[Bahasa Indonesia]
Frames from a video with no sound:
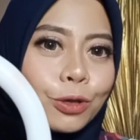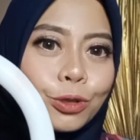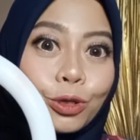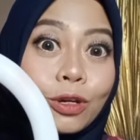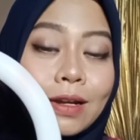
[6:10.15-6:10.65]

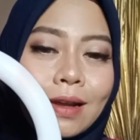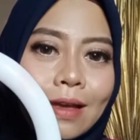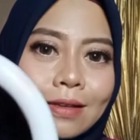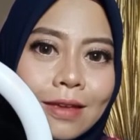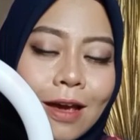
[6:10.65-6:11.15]
untuk ring
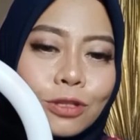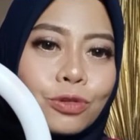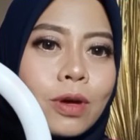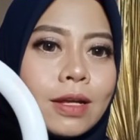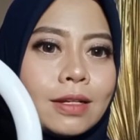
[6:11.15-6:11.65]
lightnya
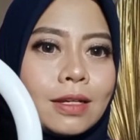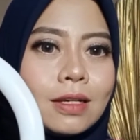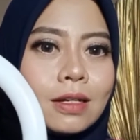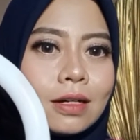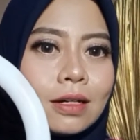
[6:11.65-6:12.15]
juga
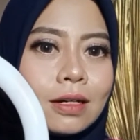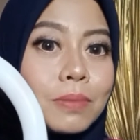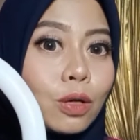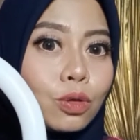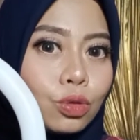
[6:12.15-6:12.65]
ini uh,
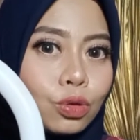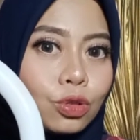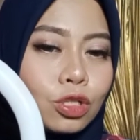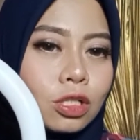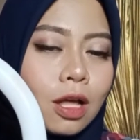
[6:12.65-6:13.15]

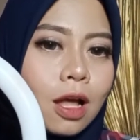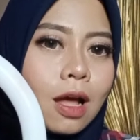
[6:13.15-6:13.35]
bagus